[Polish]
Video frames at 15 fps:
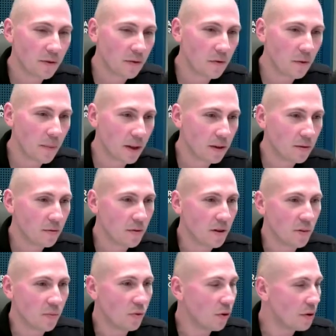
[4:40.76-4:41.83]
sprawcą wypadku
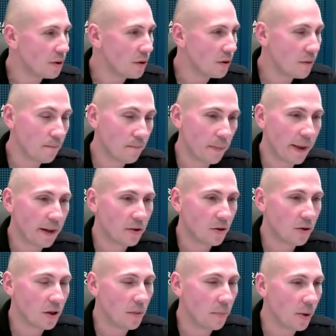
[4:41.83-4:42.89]
jest młody,
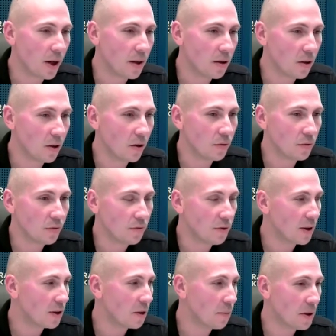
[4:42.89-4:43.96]
najczęściej po alkoholu,
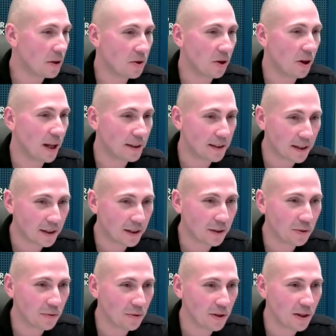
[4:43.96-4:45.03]
25-latek,
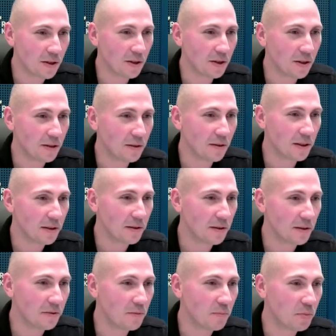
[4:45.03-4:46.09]
który jedzie
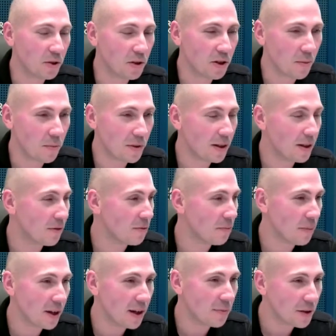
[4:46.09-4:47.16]
mm,
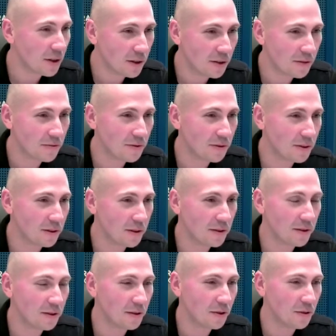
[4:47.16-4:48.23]
przyciemnianą BM-ką
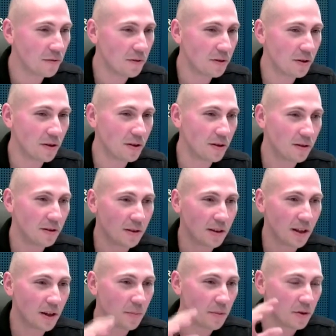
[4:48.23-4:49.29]
e, i oczywiście
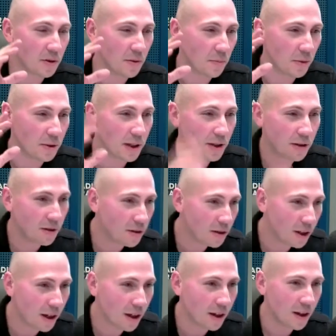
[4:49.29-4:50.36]
najlepiej jeszcze po
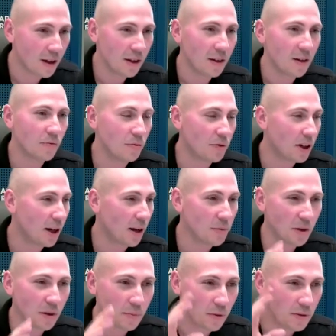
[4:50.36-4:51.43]
narkotykach,
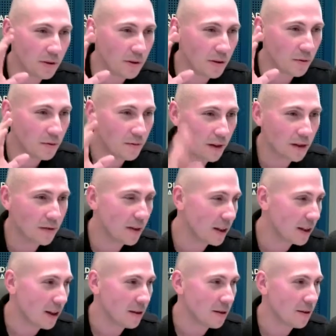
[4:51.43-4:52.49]
ucieka przed policją i wali w
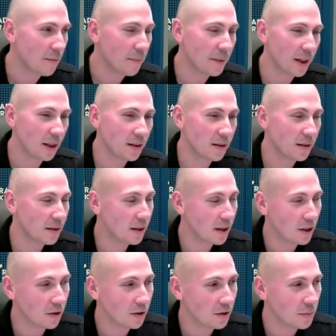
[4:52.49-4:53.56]
latarnię. Taki jest
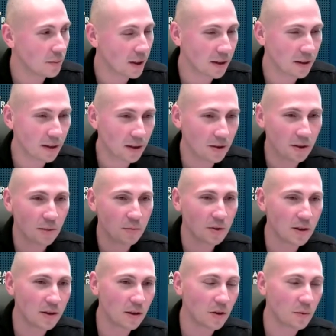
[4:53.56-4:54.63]
stereotyp, tak, tak się nam
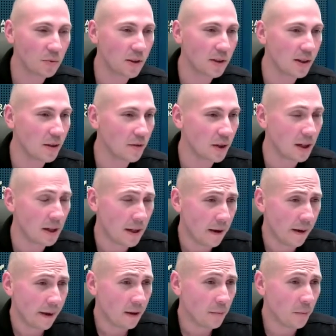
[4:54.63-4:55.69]
często to przedstawia,